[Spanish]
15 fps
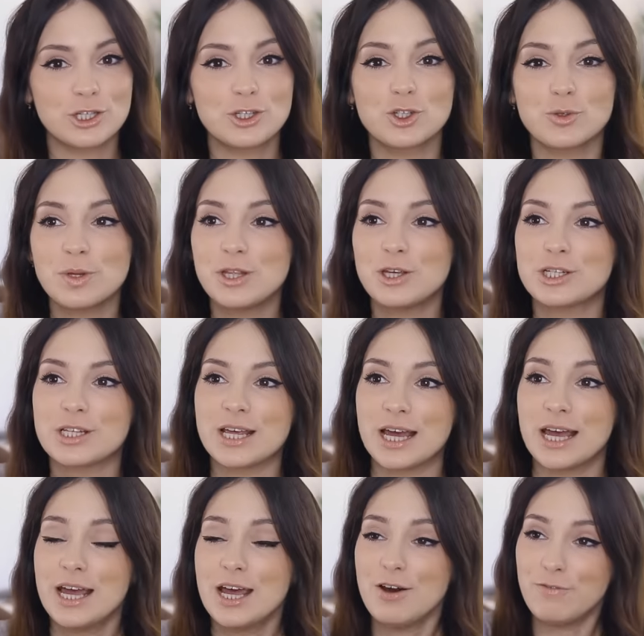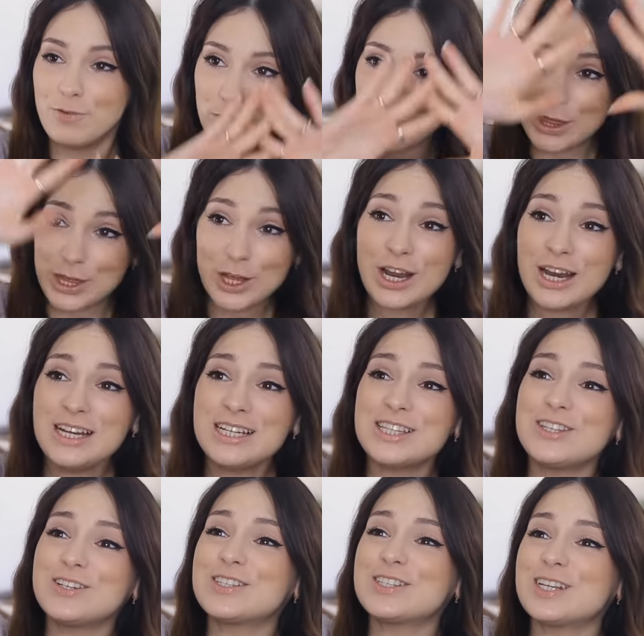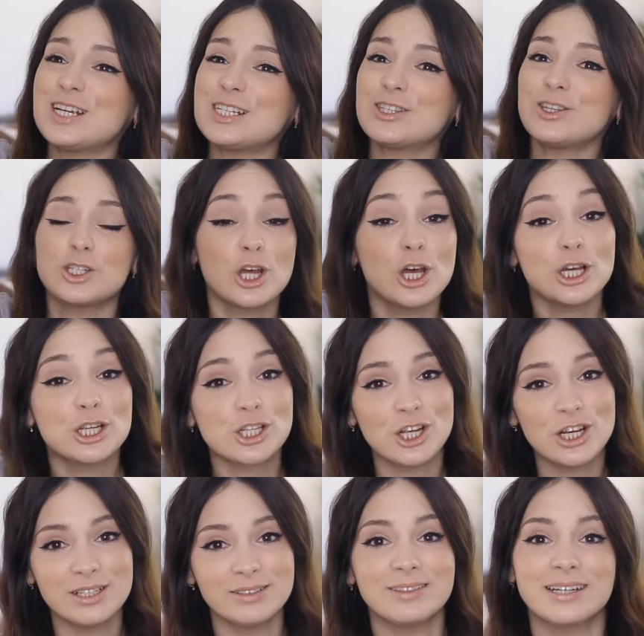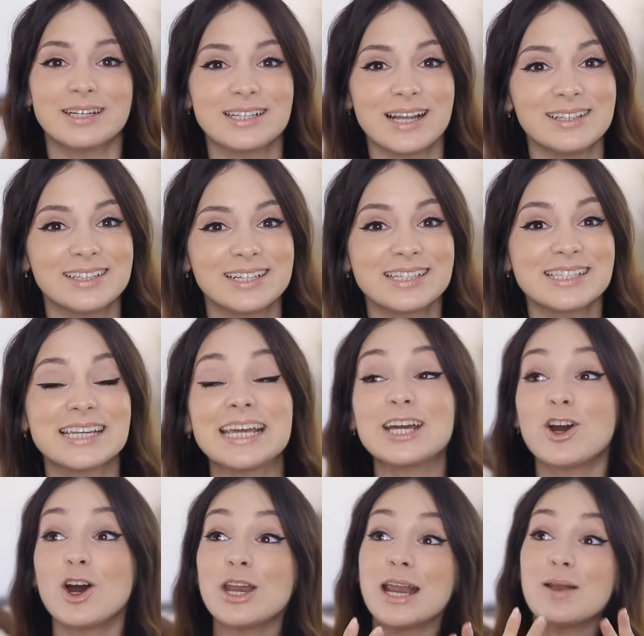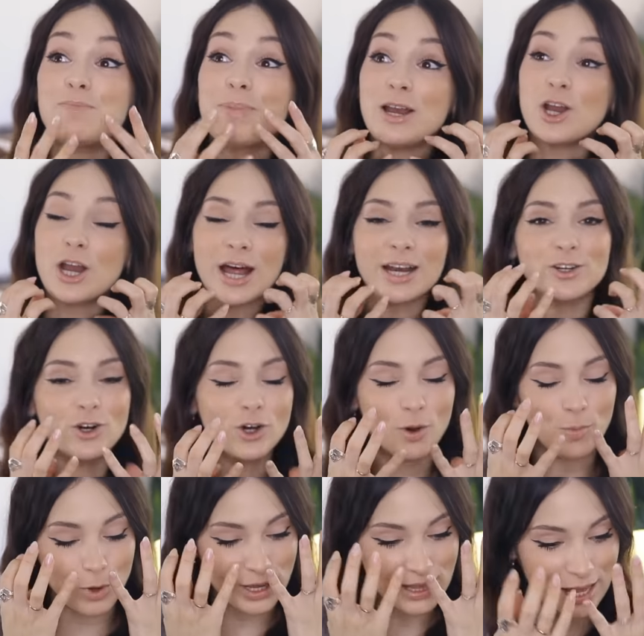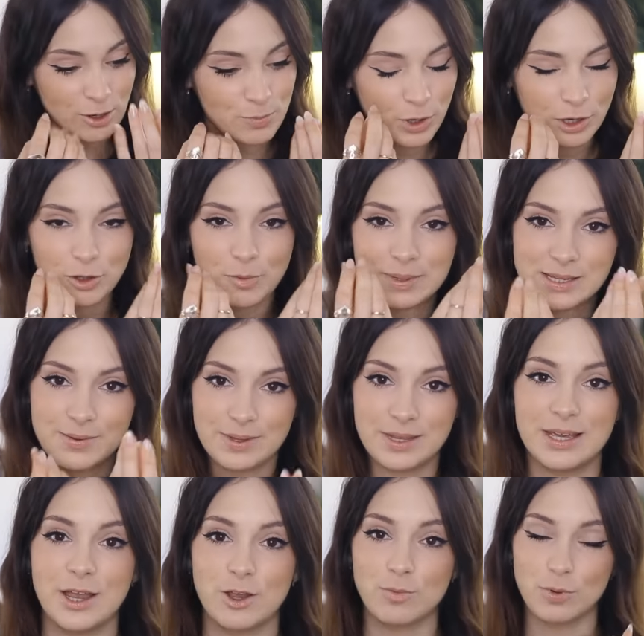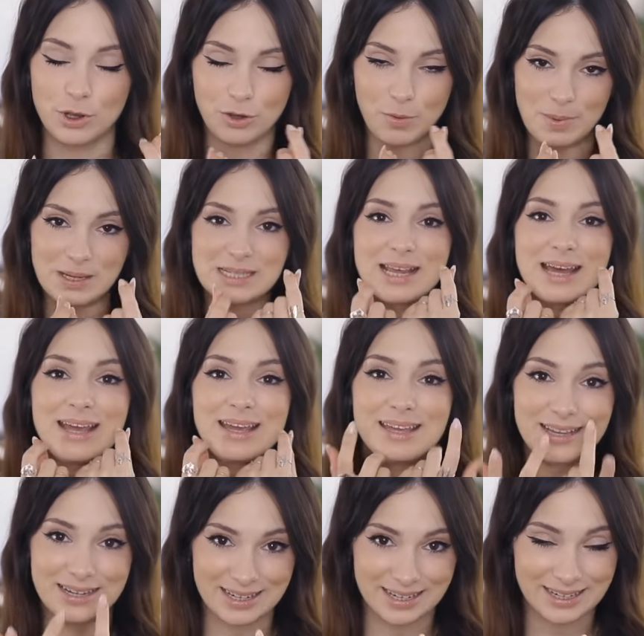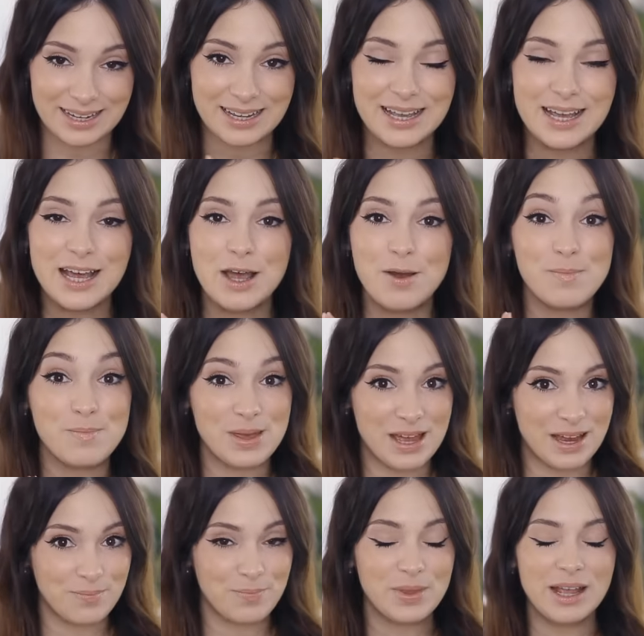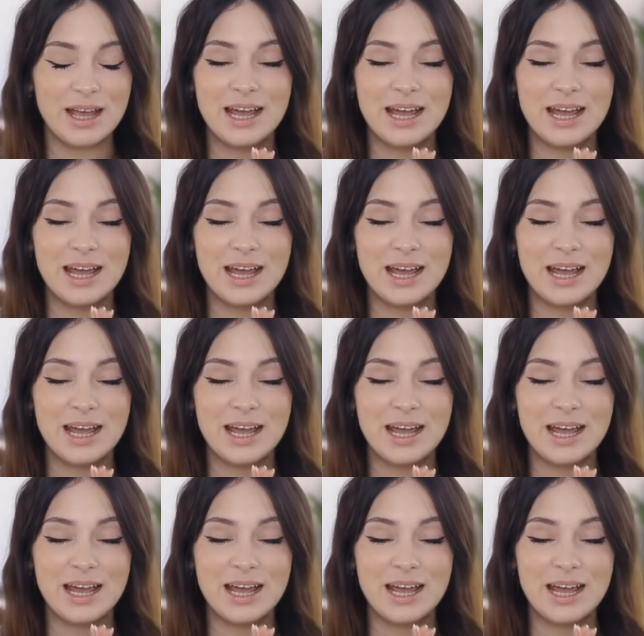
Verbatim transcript: Esos vídeos de funcionan estos trastos, son interesantes y con el pelo largo como que un poquito más de vidilla y un poquito más de INRI. Bien.